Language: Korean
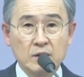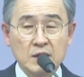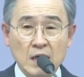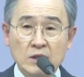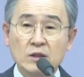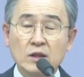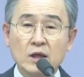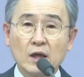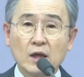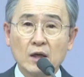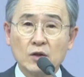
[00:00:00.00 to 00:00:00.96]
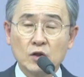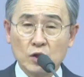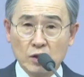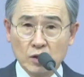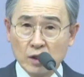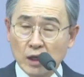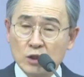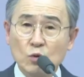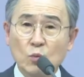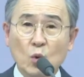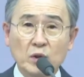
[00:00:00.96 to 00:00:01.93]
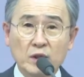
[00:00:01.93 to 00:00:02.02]
자녀들에게 여러 가지로
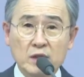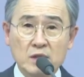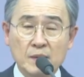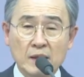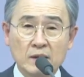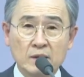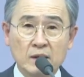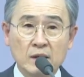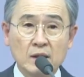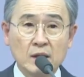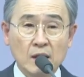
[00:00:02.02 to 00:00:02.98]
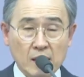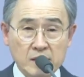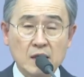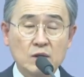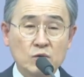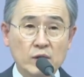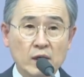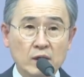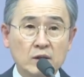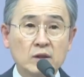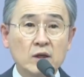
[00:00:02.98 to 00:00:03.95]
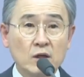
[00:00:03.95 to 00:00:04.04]
복이 되지만은 가장 귀한
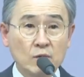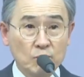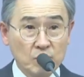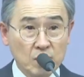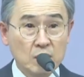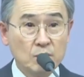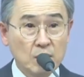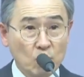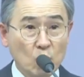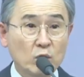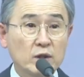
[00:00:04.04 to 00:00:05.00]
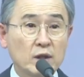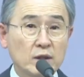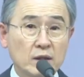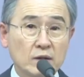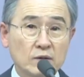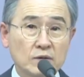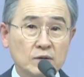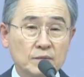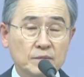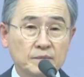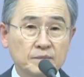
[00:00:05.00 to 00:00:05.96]
건 믿음의 복이 된다는 거죠.